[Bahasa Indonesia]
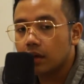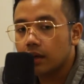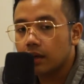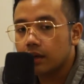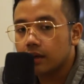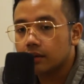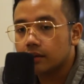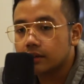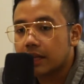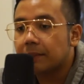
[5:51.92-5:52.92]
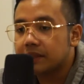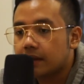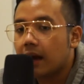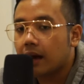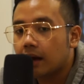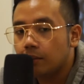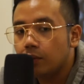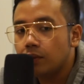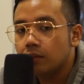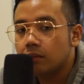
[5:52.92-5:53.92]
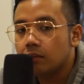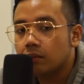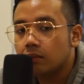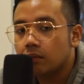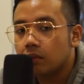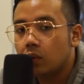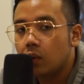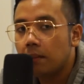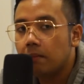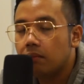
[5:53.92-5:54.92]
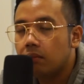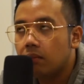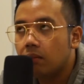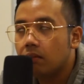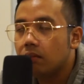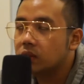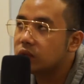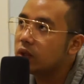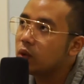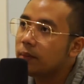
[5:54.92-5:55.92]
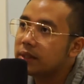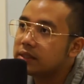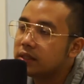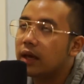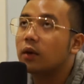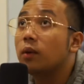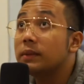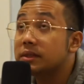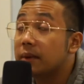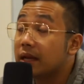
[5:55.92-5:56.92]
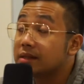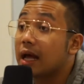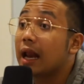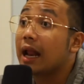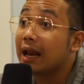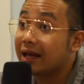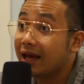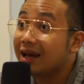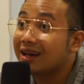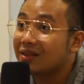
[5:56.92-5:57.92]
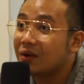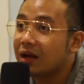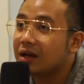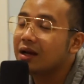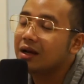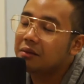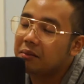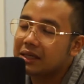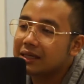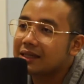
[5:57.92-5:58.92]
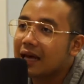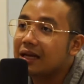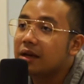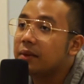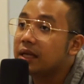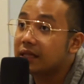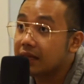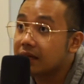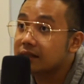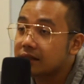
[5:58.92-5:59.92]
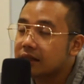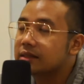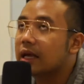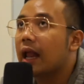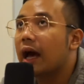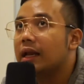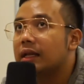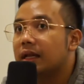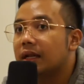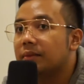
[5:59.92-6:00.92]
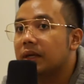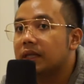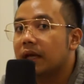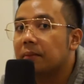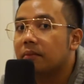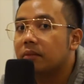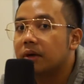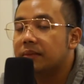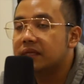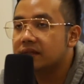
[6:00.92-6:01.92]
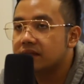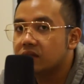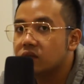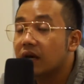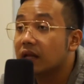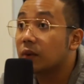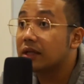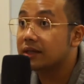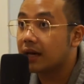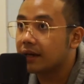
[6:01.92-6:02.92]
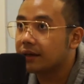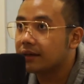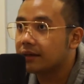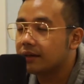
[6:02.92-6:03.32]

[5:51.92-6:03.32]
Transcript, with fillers: uh, sampai sekarang pun gue maksudnya gue masih ya gue masih banyak salah lah ya gitu kan banyak sekali namanya kita kesalahan di dalam kita berbisnis itu sangat wajar